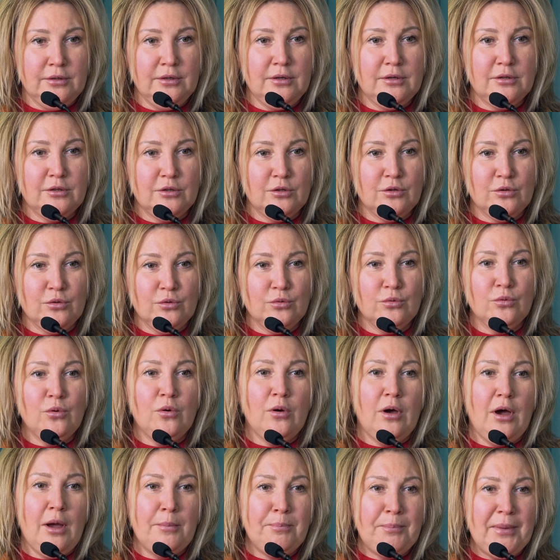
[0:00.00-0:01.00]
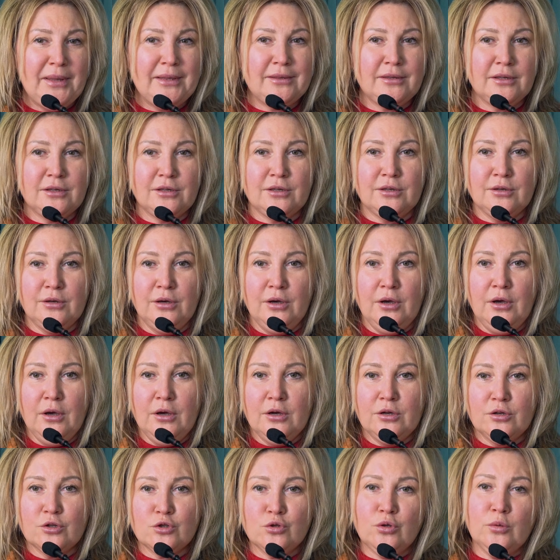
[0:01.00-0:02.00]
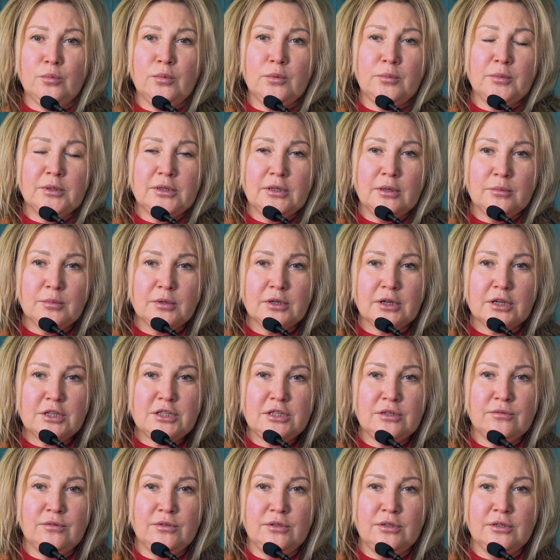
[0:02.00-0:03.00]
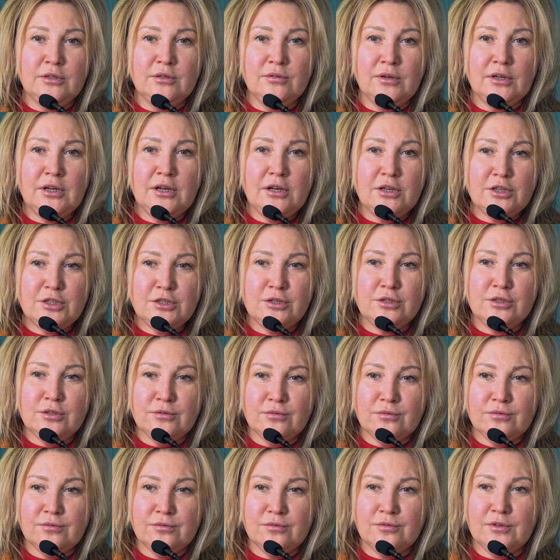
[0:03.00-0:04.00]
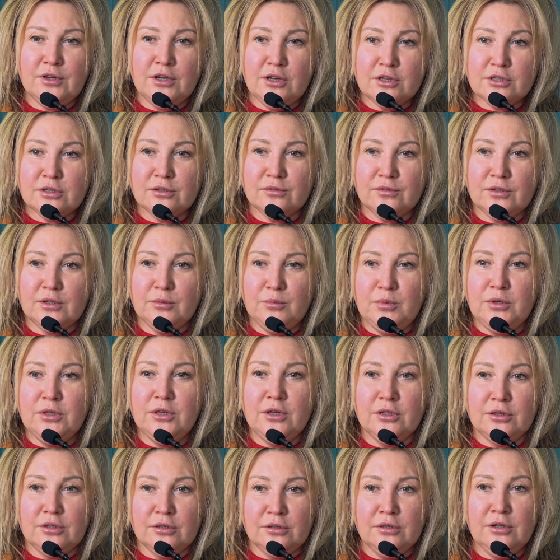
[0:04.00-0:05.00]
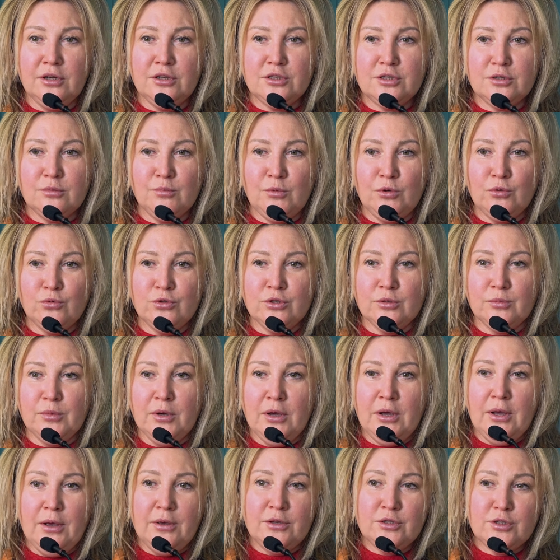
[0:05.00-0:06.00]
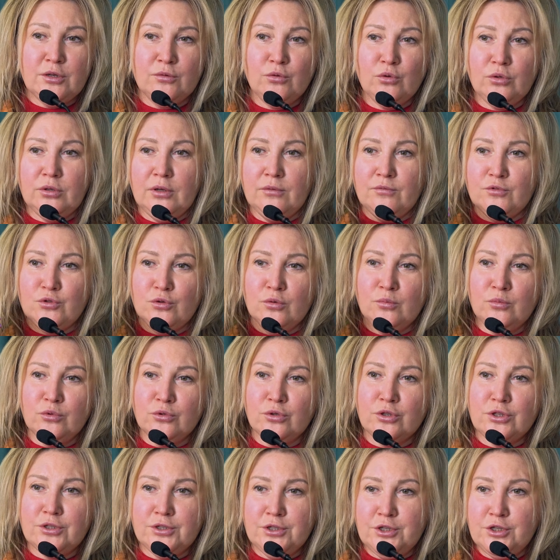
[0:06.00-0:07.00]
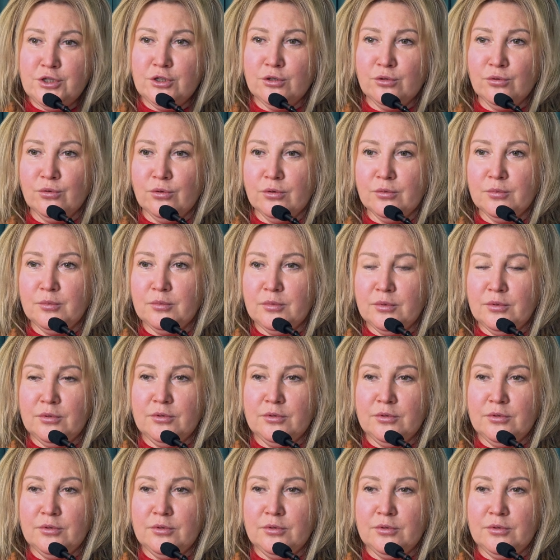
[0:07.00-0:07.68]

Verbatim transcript: да. Но опять-таки, чтобы мы там красиво не говорили, сидя в креслах в кабинетах, да, этим людям, все равно там все будет снесено.